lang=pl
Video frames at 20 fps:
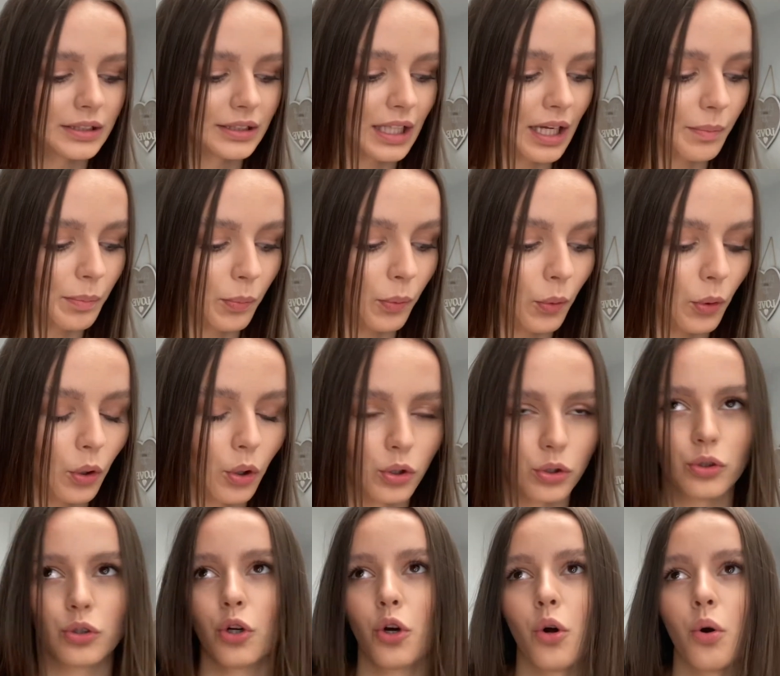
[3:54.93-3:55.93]
napój
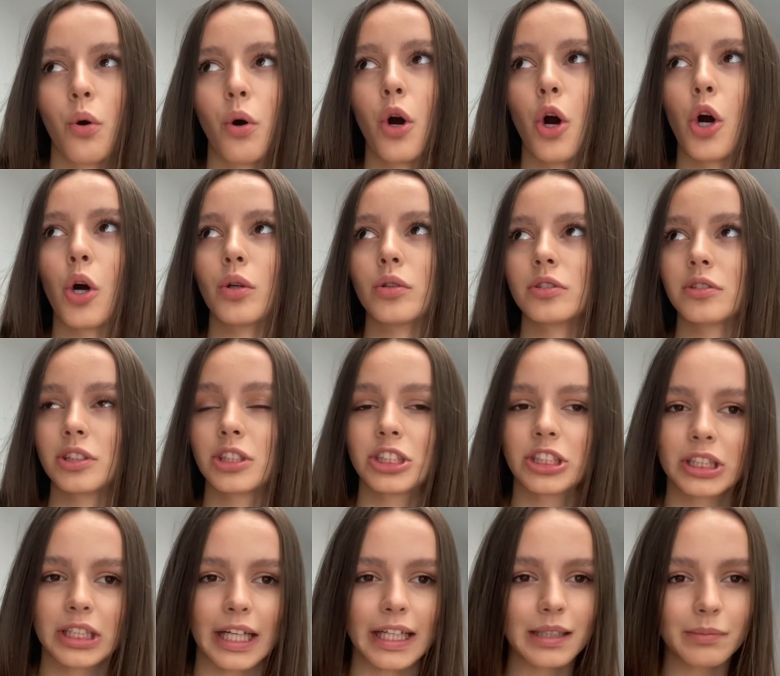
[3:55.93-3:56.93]
od około
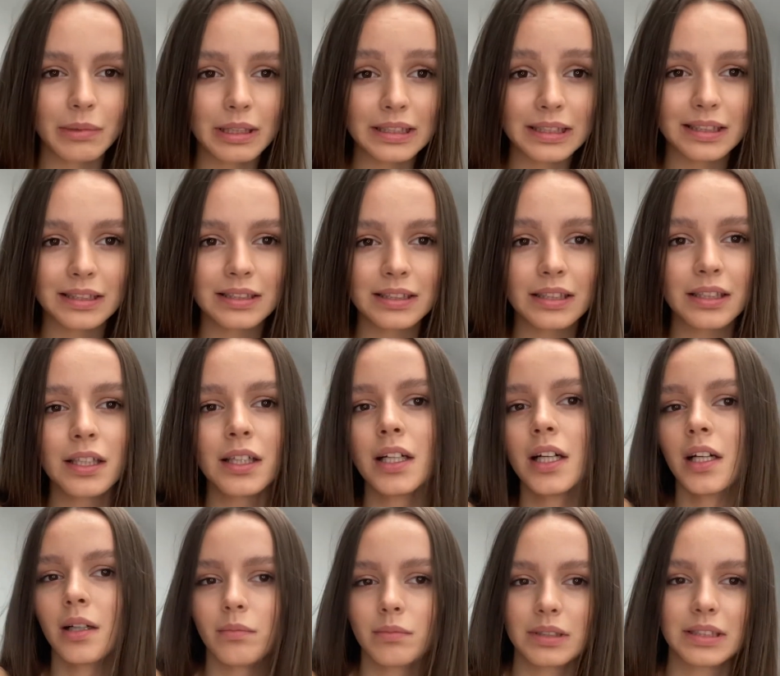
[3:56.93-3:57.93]
3 miesięcy.
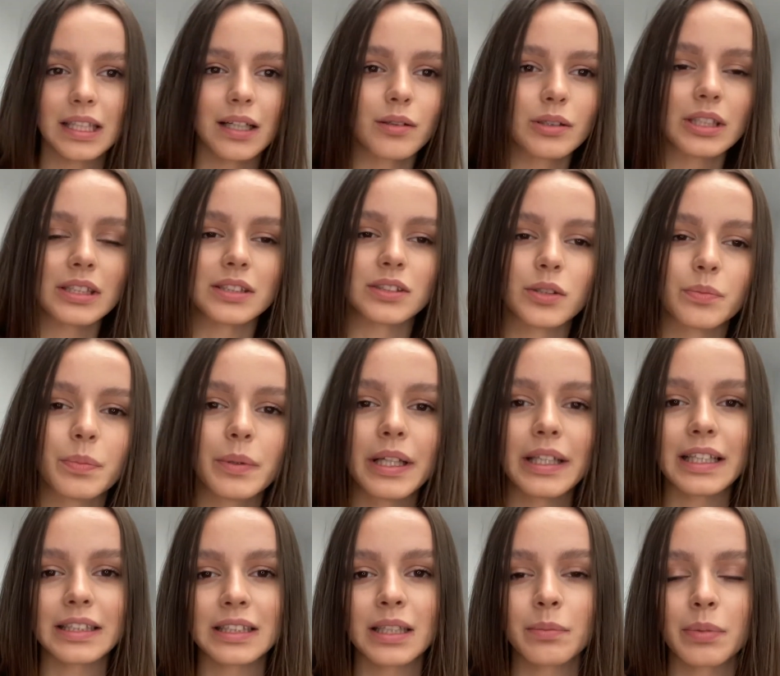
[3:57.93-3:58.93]
My cały czas to
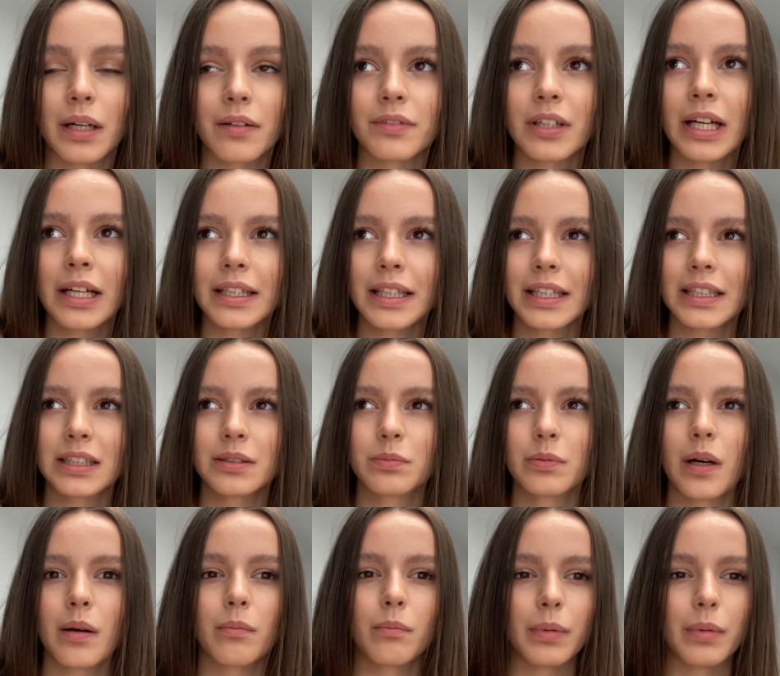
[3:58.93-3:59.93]
piję tak naprawdę. Kiedyś byłam